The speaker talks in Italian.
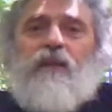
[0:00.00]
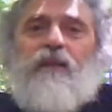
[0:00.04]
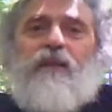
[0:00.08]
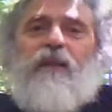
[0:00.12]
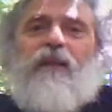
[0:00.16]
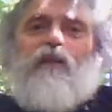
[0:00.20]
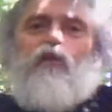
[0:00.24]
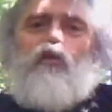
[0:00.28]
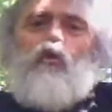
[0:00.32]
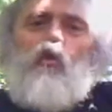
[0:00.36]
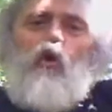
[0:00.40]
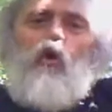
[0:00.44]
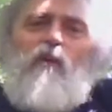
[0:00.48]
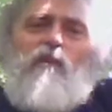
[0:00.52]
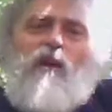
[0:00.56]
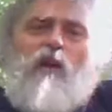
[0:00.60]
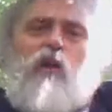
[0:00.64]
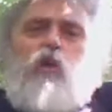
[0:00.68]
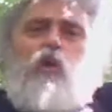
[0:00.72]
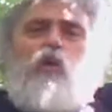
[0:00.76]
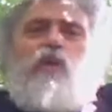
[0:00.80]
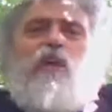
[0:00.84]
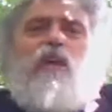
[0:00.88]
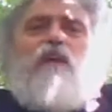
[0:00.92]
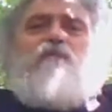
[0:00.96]
nel suo
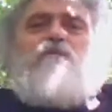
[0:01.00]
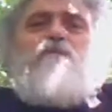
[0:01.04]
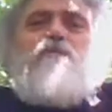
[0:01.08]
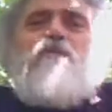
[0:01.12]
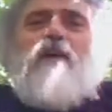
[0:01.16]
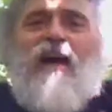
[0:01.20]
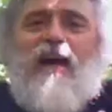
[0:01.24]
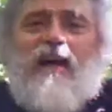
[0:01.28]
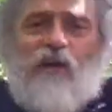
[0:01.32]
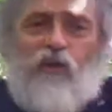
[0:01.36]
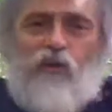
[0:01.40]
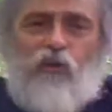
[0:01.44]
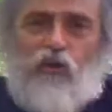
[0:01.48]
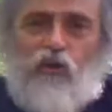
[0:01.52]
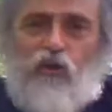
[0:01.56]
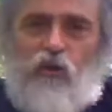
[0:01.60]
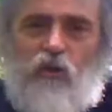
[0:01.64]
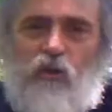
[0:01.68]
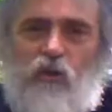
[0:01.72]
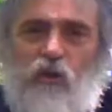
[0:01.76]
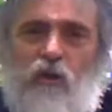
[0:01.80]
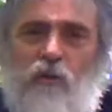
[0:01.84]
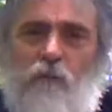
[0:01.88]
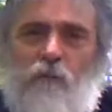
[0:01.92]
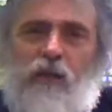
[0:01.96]
valore
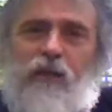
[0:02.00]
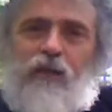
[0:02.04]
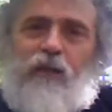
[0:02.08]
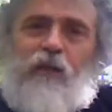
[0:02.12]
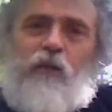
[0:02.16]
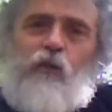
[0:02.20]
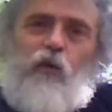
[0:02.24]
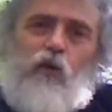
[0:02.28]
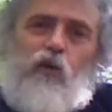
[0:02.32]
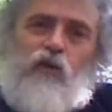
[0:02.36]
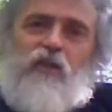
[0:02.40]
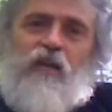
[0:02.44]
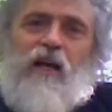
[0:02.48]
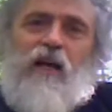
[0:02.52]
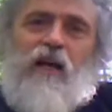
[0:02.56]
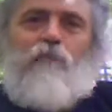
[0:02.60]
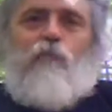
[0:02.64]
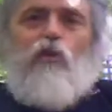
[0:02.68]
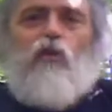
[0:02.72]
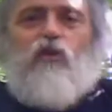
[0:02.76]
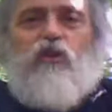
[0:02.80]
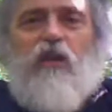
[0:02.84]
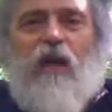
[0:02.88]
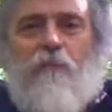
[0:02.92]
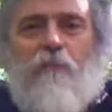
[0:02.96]
inverso perché noi
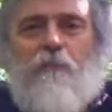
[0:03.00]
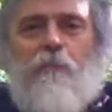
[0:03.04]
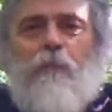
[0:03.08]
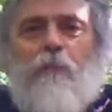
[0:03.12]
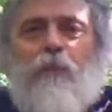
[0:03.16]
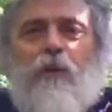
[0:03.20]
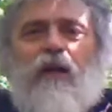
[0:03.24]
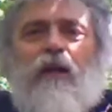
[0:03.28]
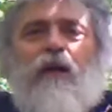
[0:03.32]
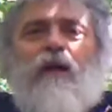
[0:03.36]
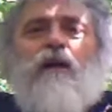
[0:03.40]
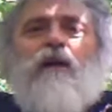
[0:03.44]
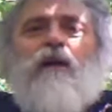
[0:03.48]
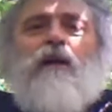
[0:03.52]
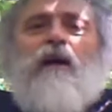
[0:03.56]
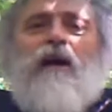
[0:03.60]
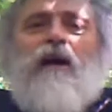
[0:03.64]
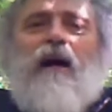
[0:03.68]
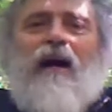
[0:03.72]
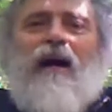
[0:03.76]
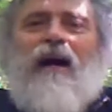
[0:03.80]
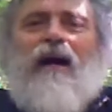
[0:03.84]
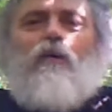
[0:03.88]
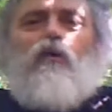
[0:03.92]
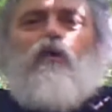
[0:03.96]
siamo sempre
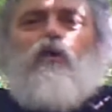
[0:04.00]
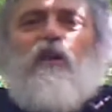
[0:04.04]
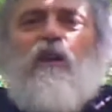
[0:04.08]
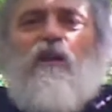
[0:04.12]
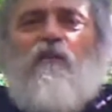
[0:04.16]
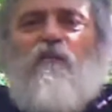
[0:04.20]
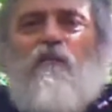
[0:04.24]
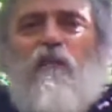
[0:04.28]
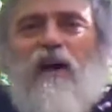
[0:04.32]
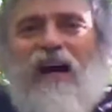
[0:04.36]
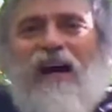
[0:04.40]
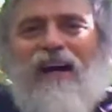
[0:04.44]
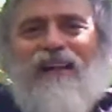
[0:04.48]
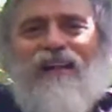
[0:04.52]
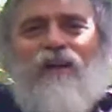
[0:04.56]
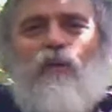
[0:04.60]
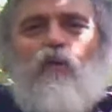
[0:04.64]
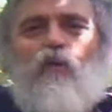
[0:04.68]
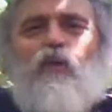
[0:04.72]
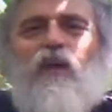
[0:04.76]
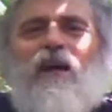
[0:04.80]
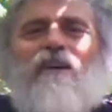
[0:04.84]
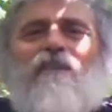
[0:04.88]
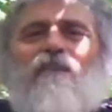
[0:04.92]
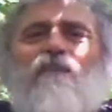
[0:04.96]
a osservare
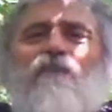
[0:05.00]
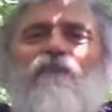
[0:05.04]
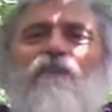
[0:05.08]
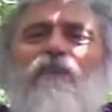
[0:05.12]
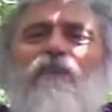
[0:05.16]
una,